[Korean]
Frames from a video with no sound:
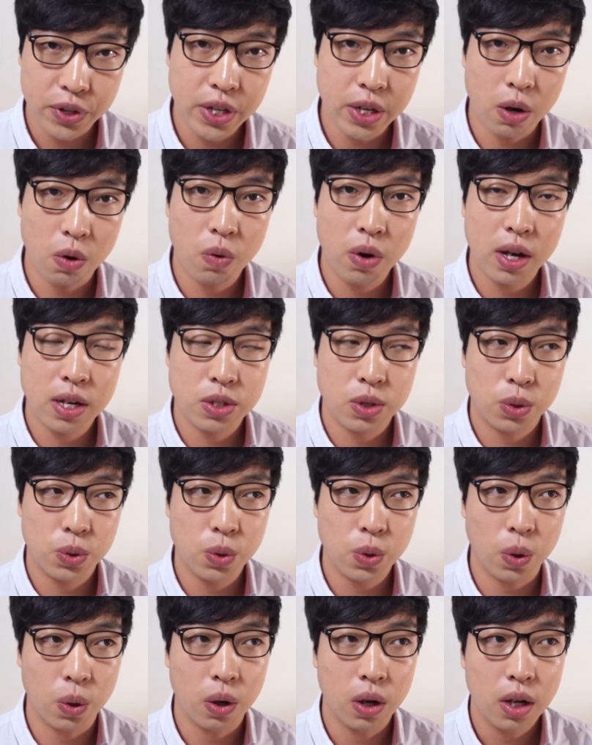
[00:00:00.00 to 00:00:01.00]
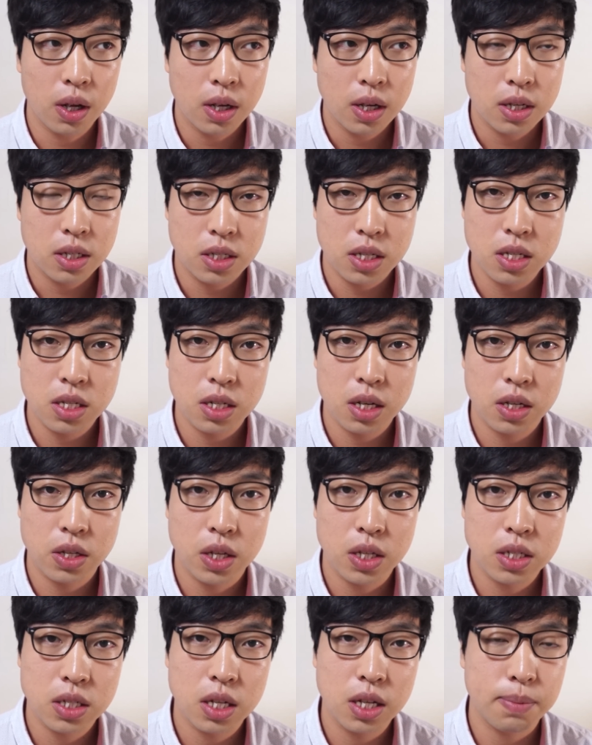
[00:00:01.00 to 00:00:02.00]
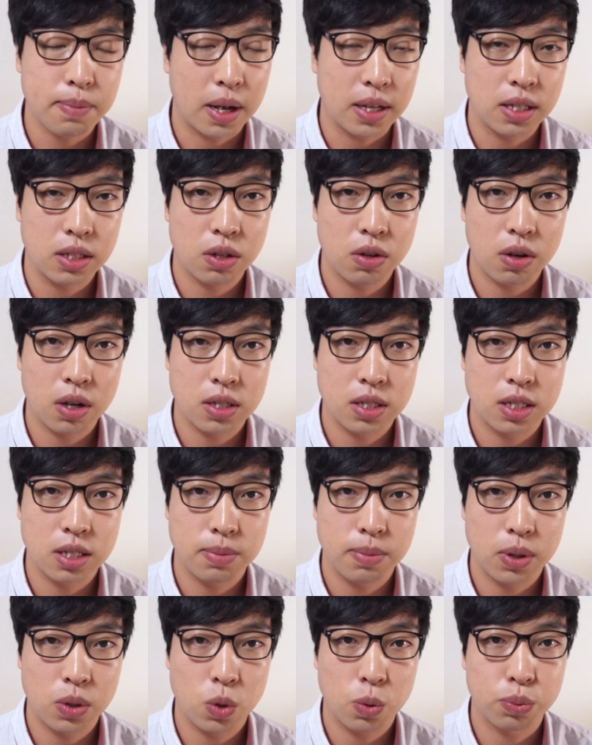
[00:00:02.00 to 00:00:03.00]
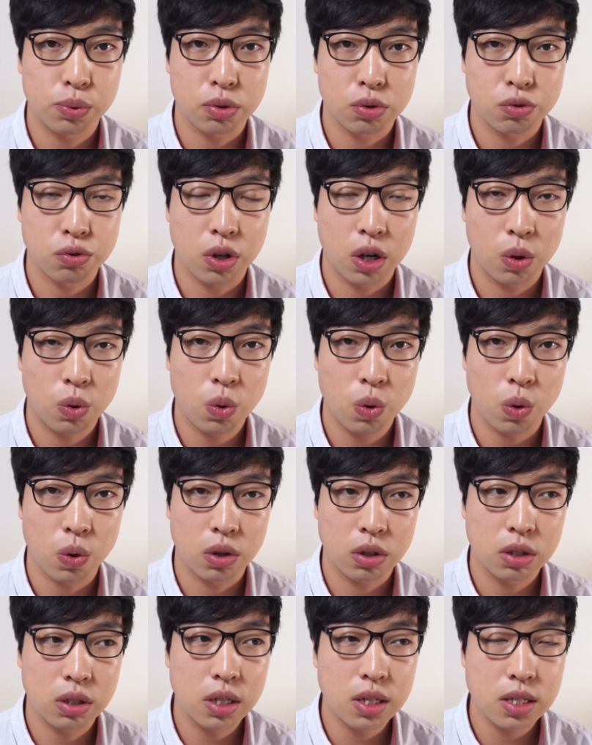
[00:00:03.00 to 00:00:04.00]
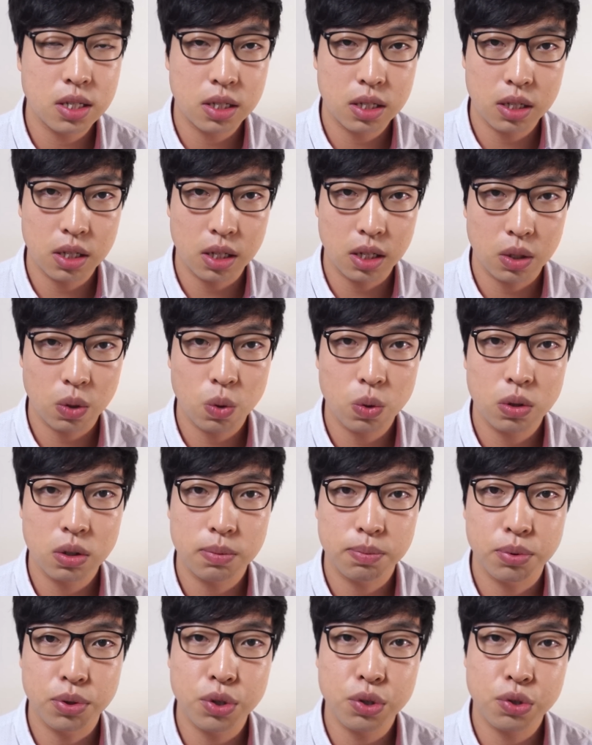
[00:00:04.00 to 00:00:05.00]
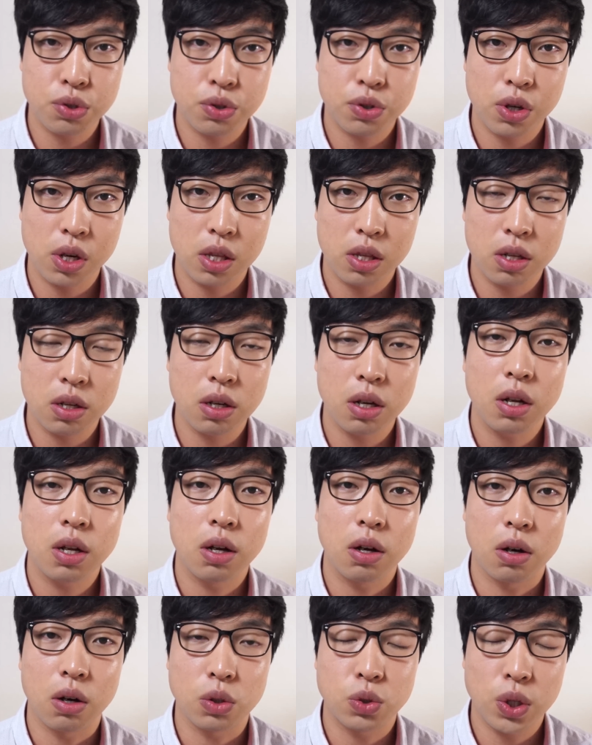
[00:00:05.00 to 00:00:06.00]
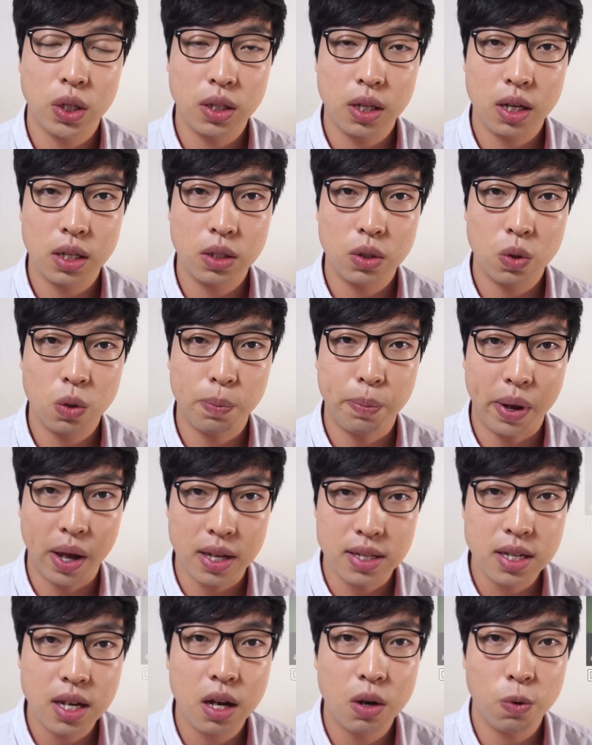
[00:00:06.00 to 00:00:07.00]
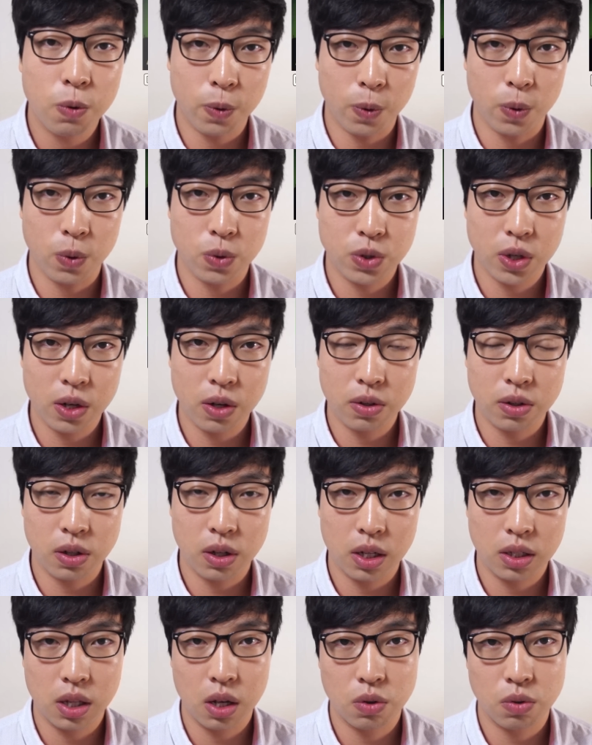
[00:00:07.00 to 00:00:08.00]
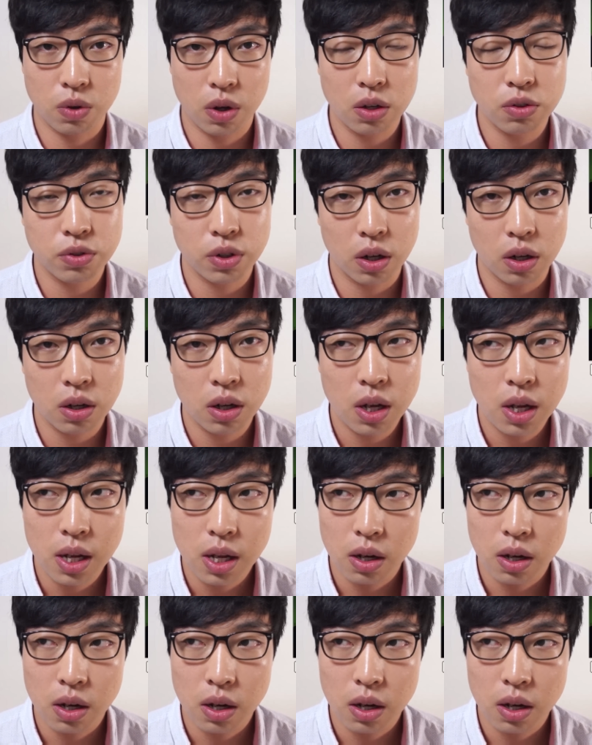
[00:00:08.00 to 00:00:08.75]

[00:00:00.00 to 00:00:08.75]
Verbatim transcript: 이 영화에서도 CG가 굉장히 많이 들어갔음에도 불구하고 그린스크린 혹은 블루스크린을 최대한으로 배제하고 촬영을 했다고 하고요.